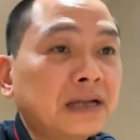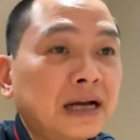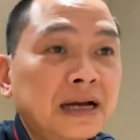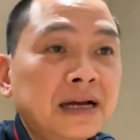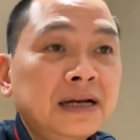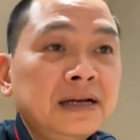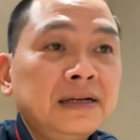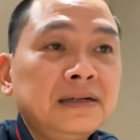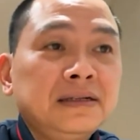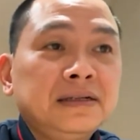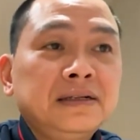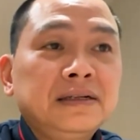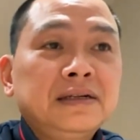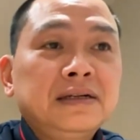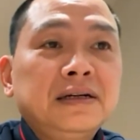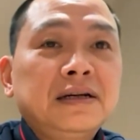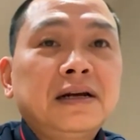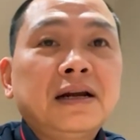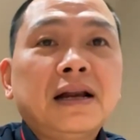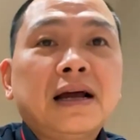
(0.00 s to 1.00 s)
tế
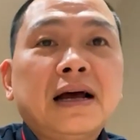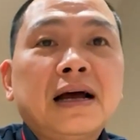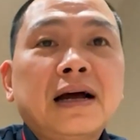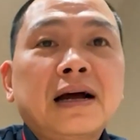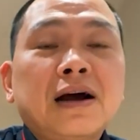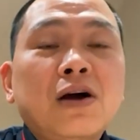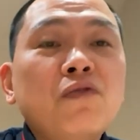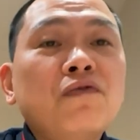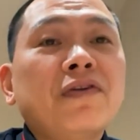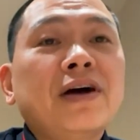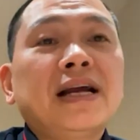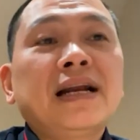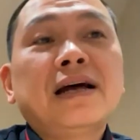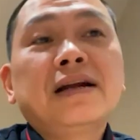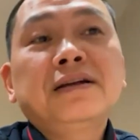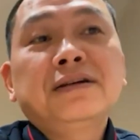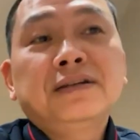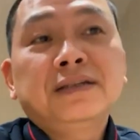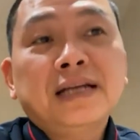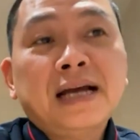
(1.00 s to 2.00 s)
là không phải là
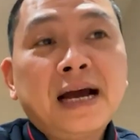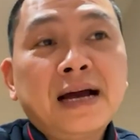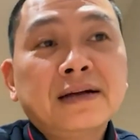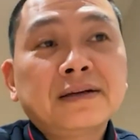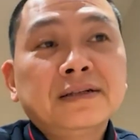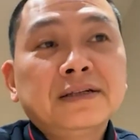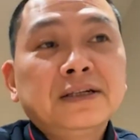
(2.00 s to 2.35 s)
lười nhác,